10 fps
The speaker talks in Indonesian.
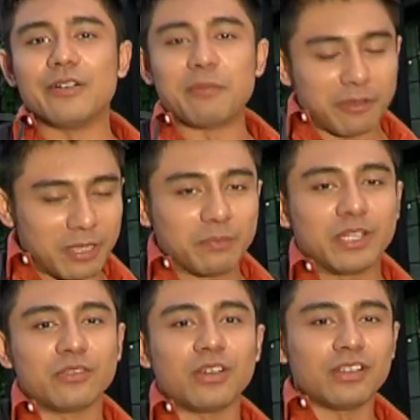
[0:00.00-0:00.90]
main
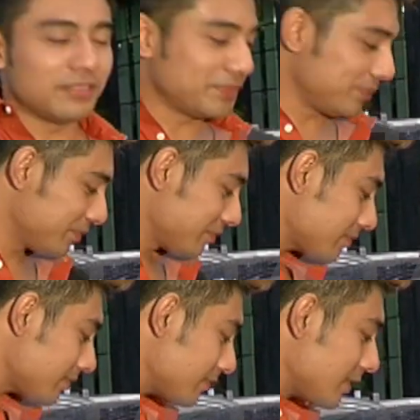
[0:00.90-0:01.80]
badminton
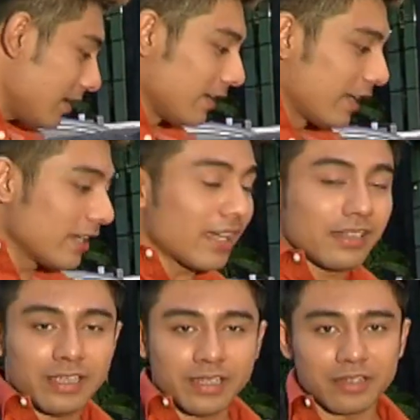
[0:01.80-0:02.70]
lain
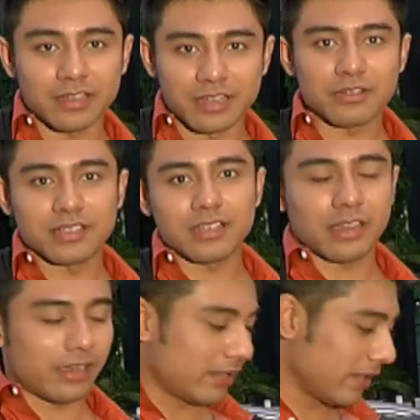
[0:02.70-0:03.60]
kali aku
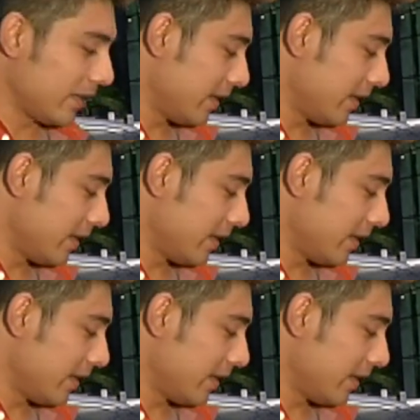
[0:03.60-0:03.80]
ajak ya